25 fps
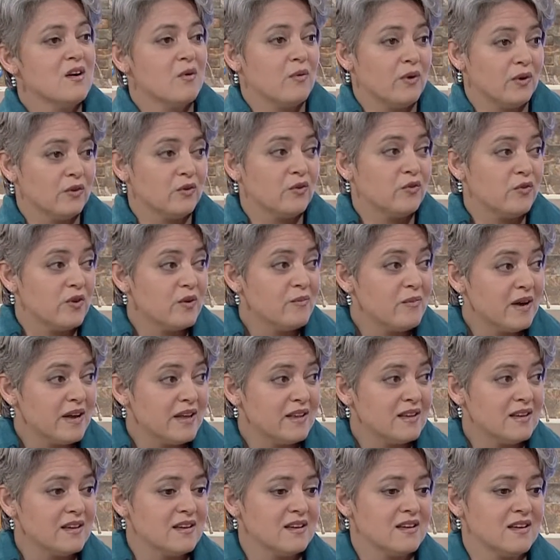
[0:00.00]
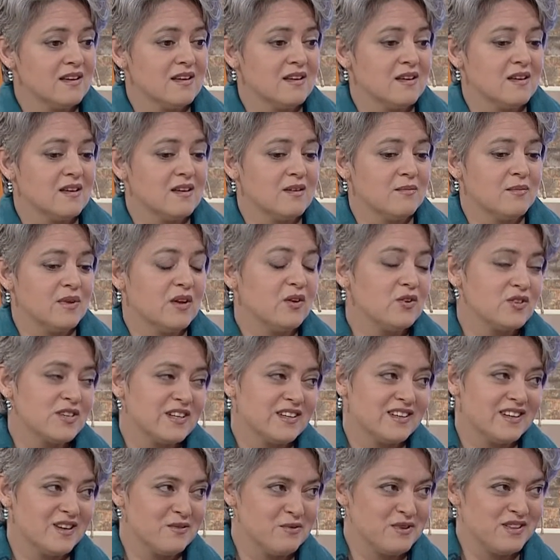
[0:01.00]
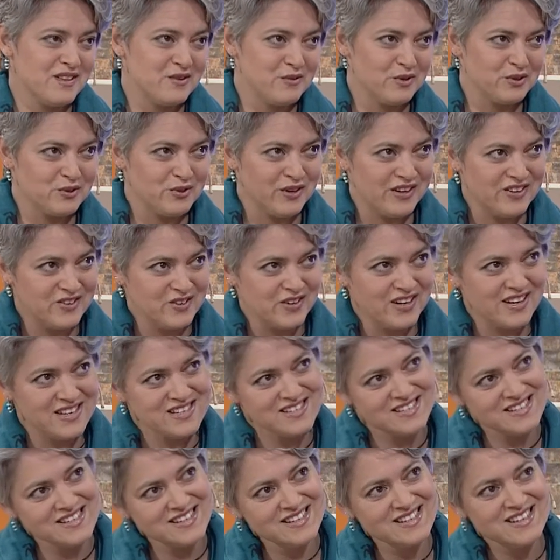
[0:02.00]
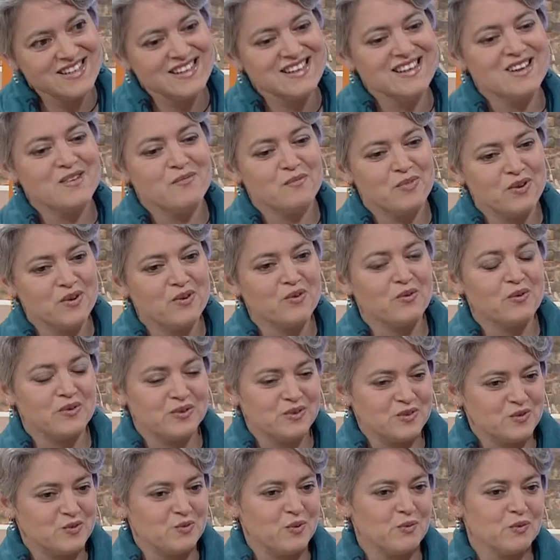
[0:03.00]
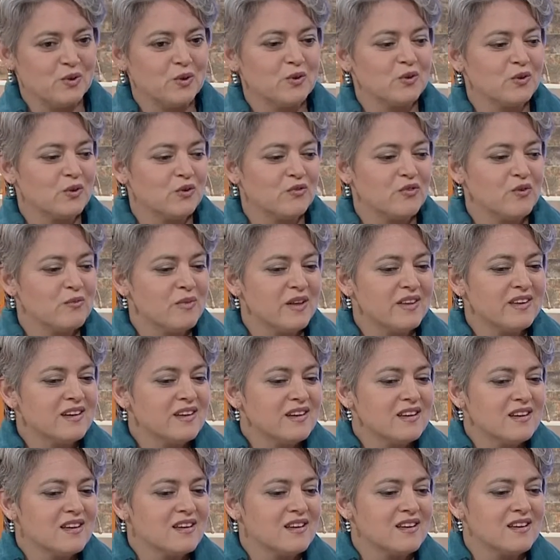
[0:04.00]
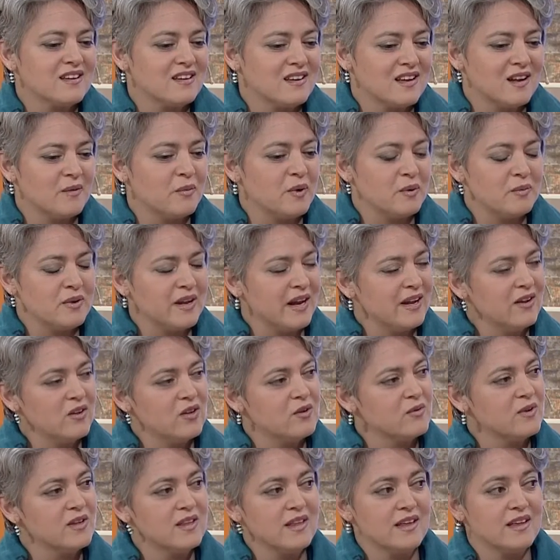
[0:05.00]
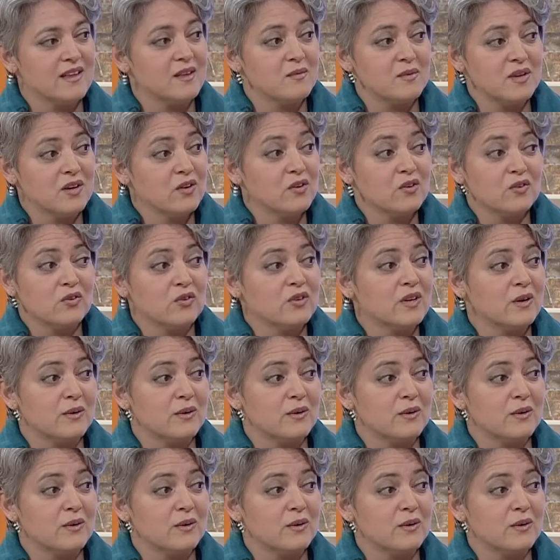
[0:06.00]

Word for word: cuando fui madre, eh, mi hijo ya tiene 24 años casi, pero en su momento cuando fui madre, el primer año de vida de mi hijo no